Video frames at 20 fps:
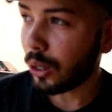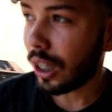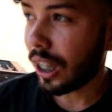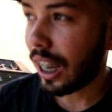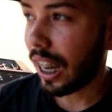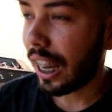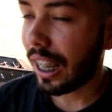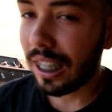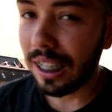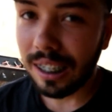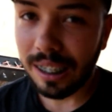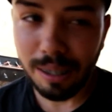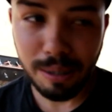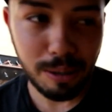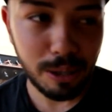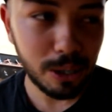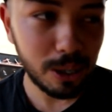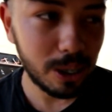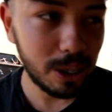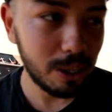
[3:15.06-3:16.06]
você cair, se
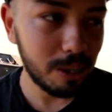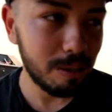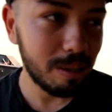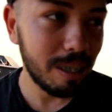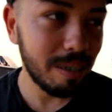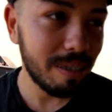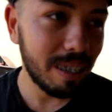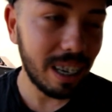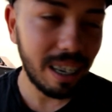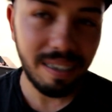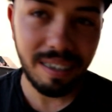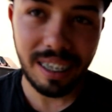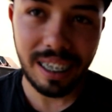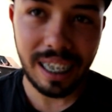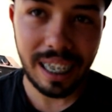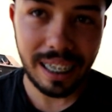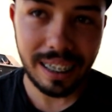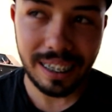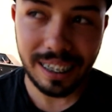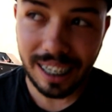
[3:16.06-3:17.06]
fosse eu, nem falava
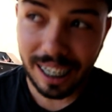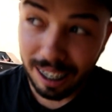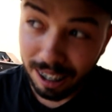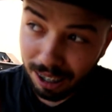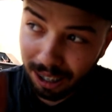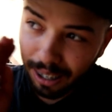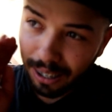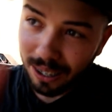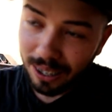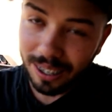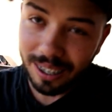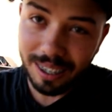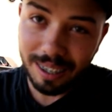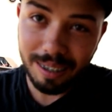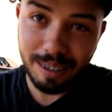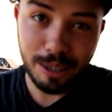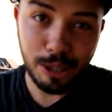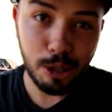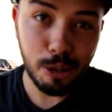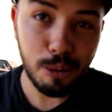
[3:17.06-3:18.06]
nada, já, ó.
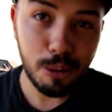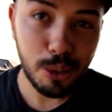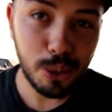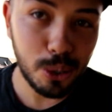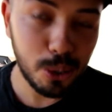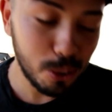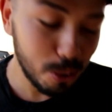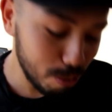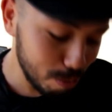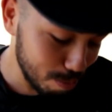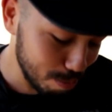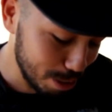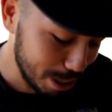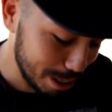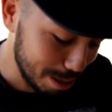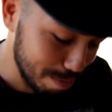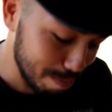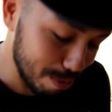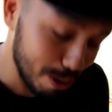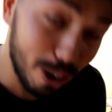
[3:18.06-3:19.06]
Vem embora pra, pra minha
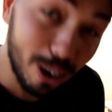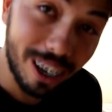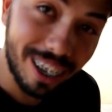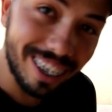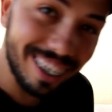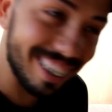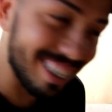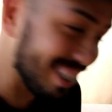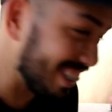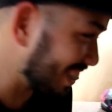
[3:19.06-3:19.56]
cidade. Embora. Né,